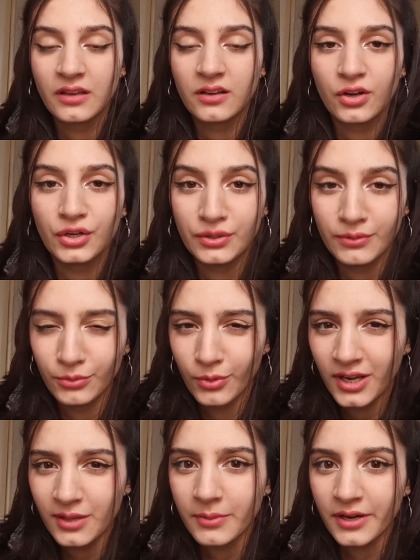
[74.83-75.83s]
Con
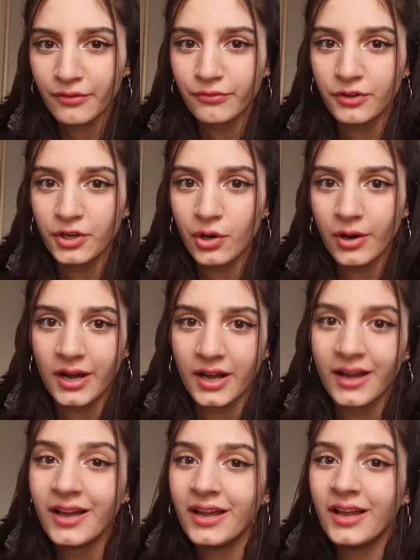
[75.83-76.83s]
individuales me refiero
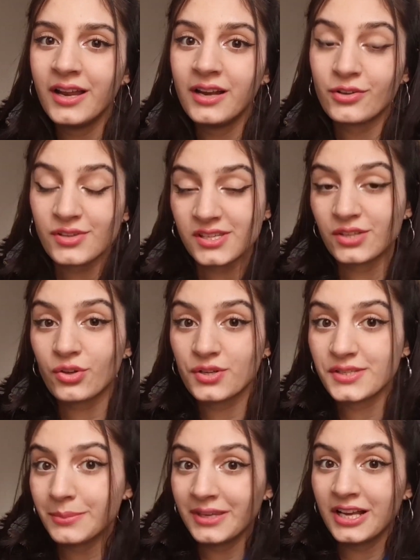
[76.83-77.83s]
a los asientos de
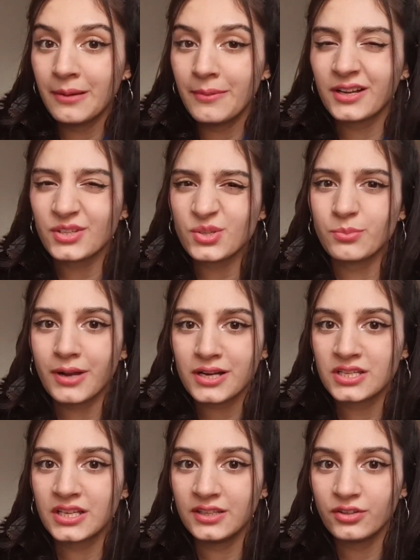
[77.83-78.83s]
semicama que son más
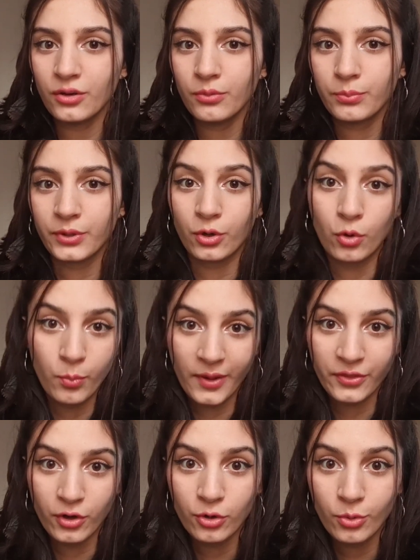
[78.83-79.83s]
chiquitos pero
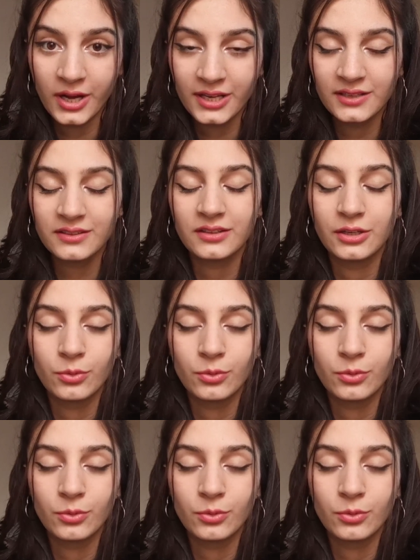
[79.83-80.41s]
ocupan dos lugares.